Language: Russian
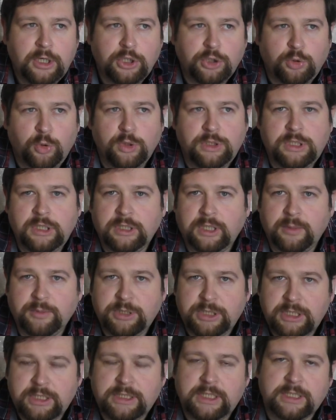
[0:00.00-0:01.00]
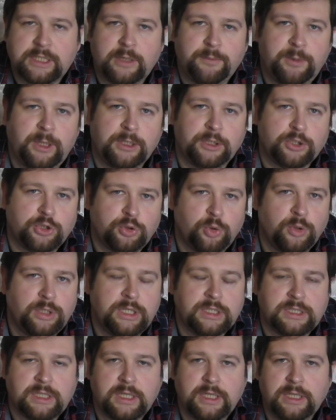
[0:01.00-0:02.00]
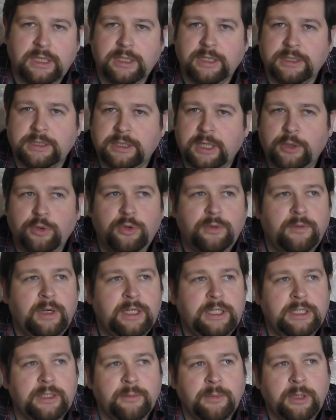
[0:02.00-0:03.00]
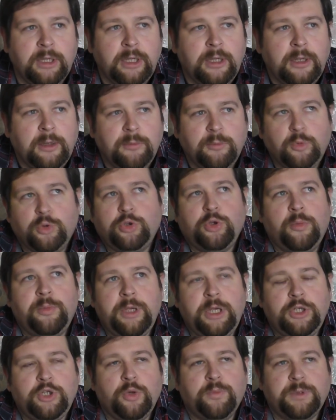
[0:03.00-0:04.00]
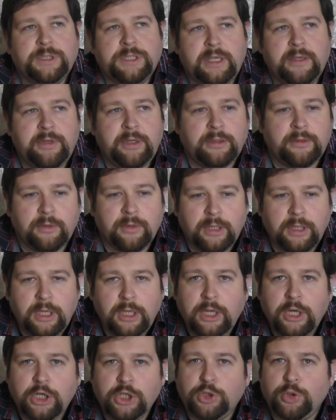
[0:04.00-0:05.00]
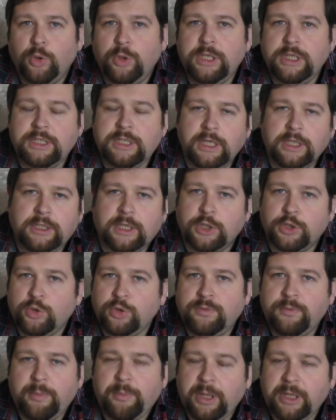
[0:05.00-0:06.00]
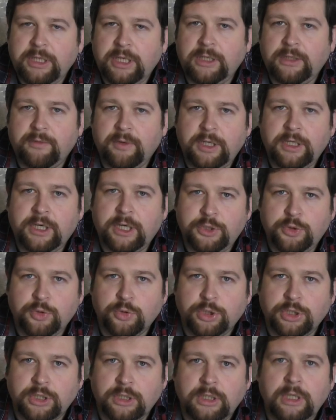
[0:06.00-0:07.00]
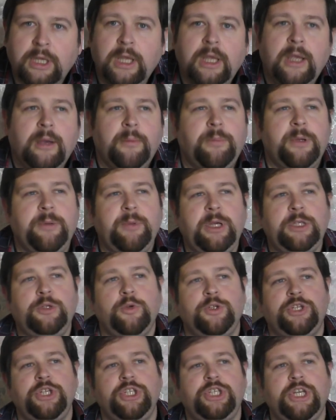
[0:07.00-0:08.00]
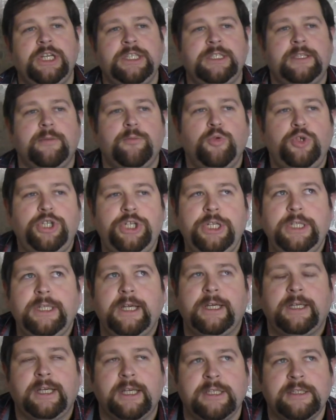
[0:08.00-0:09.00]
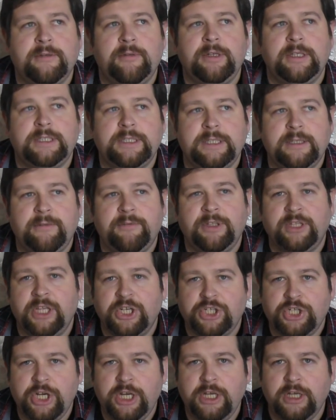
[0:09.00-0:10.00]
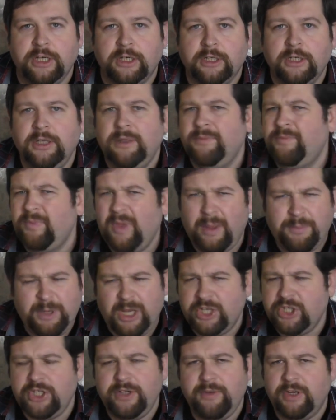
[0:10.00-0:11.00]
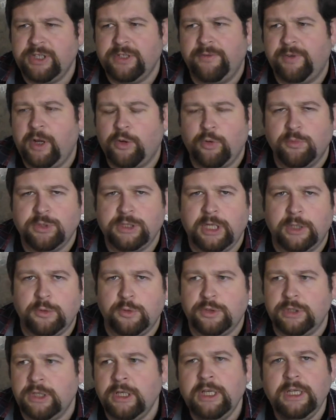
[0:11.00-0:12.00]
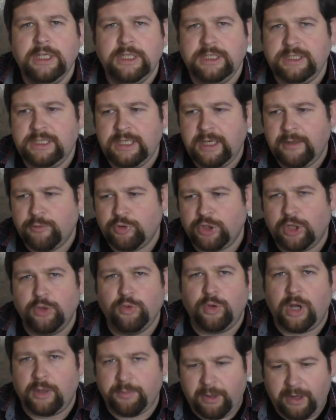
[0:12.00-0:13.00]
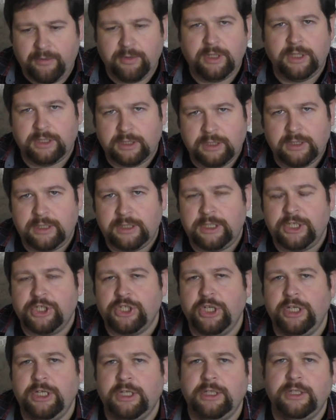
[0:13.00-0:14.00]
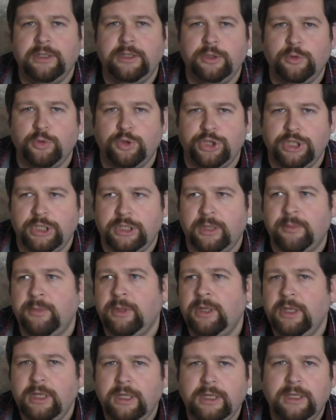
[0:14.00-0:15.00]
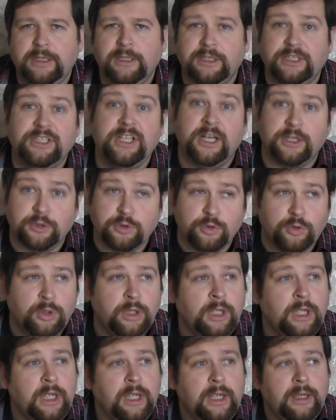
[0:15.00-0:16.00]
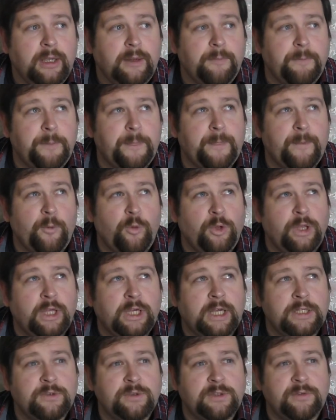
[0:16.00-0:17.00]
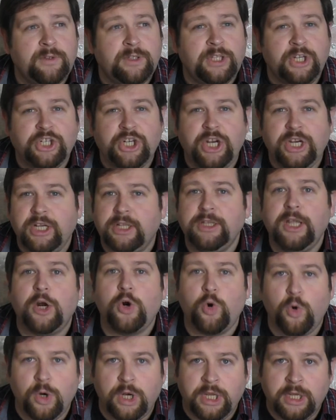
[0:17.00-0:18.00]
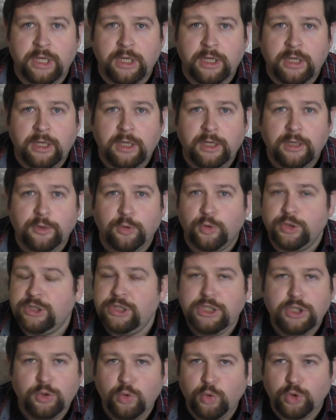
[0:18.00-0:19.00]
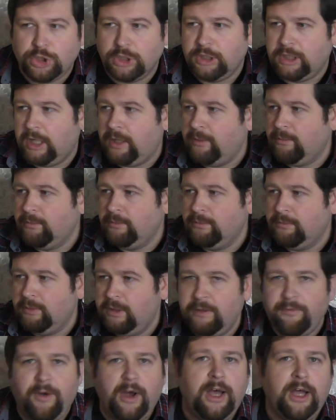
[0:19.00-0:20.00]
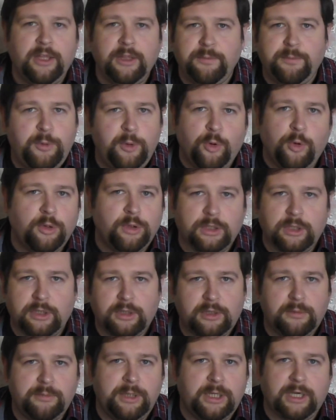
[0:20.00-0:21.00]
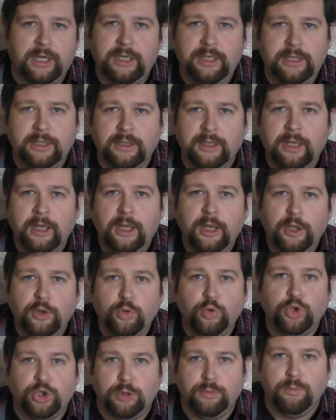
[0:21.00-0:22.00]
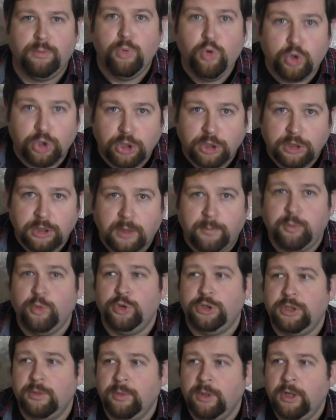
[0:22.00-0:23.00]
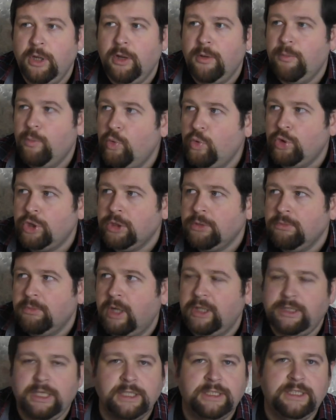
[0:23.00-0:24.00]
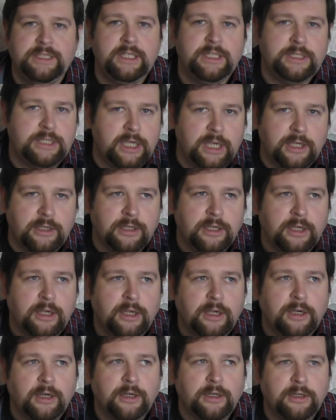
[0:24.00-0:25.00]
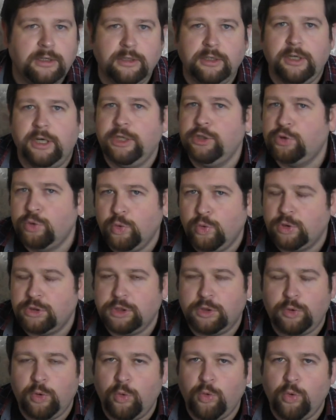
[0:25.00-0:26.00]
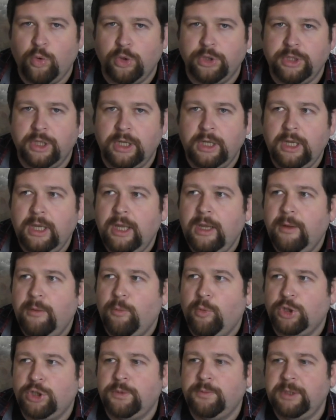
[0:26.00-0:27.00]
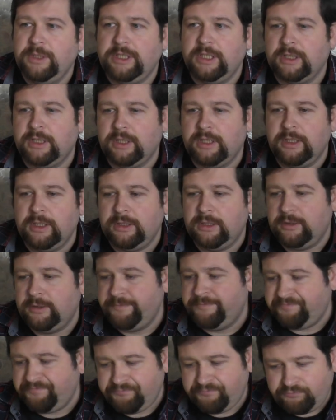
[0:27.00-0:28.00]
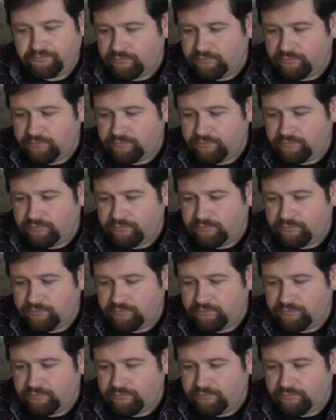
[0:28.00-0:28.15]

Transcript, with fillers: Что если там снизится зарплата? Что если стану инвалидом? Ну что бы я еще посоветовал? Что если откажусь выполнять твои хочушки? Понимаете, очень часто мужчина оказывается в отношениях, Опять же, неважно в каком статусе, с девушкой, ну, как правило, это отношения, идущие там э, к ЗАГСу. Он оказывается в отношениях на роли. То есть не нужен там Иван, Петр, Михаил, нужен муж, допустим, муж, отец детей, э, ресурс, кто угодно. Может быть, это